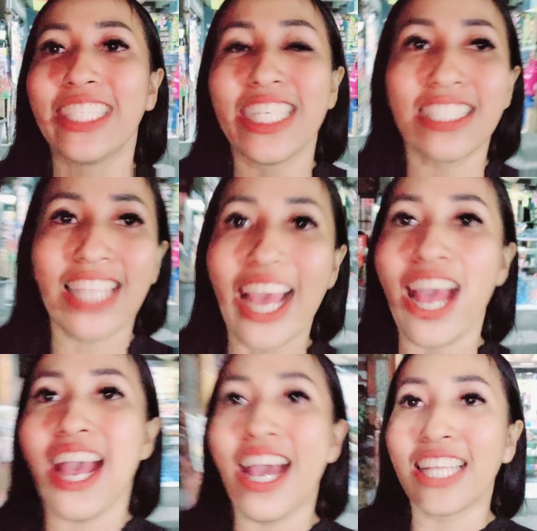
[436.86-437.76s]

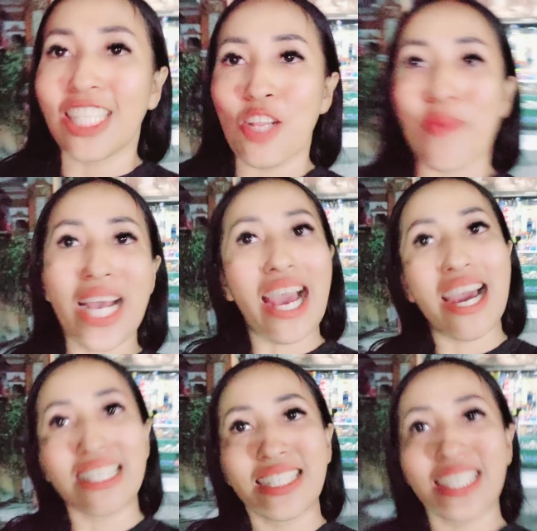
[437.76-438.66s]
cinta, terima
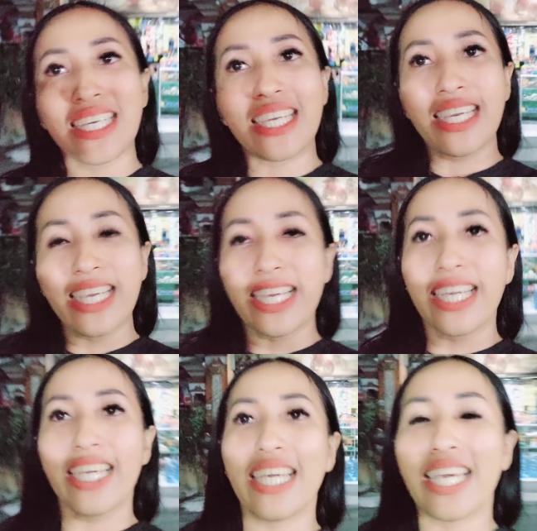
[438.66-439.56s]

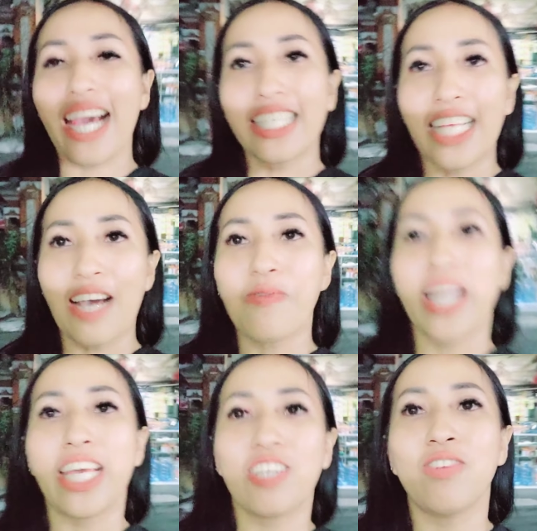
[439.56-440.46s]
kasih.
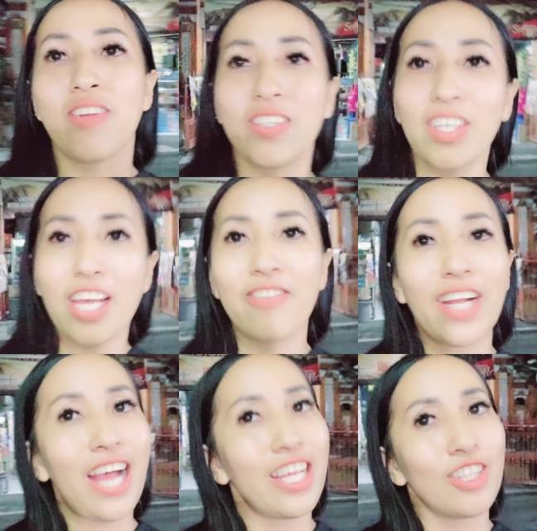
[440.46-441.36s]
Assalamualaikum warahmatullahi
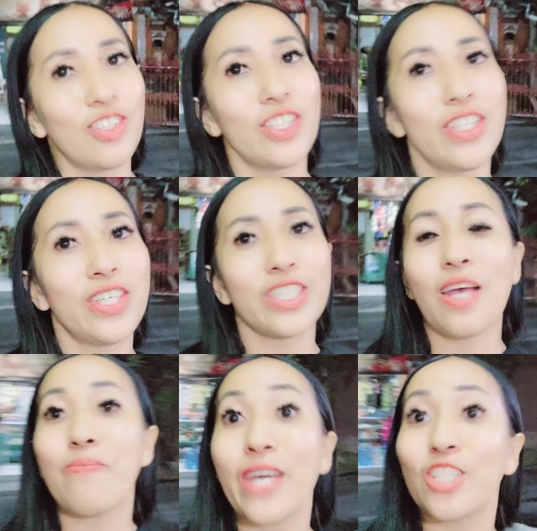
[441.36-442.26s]
wabarakatuh.
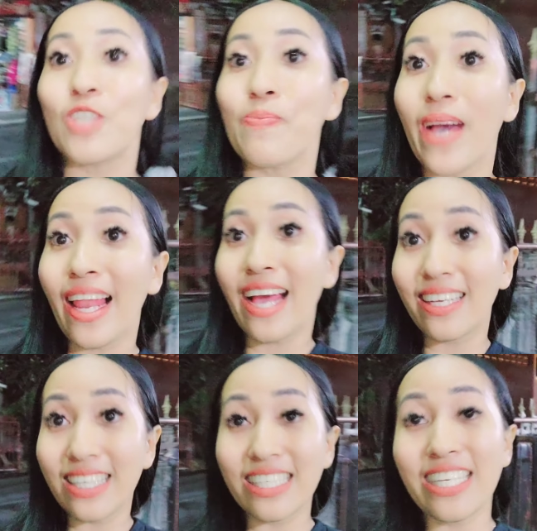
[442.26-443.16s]
Sampai jumpa
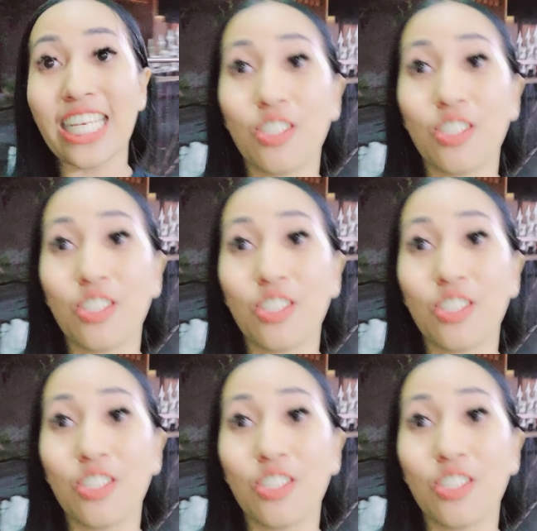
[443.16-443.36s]
lagi di next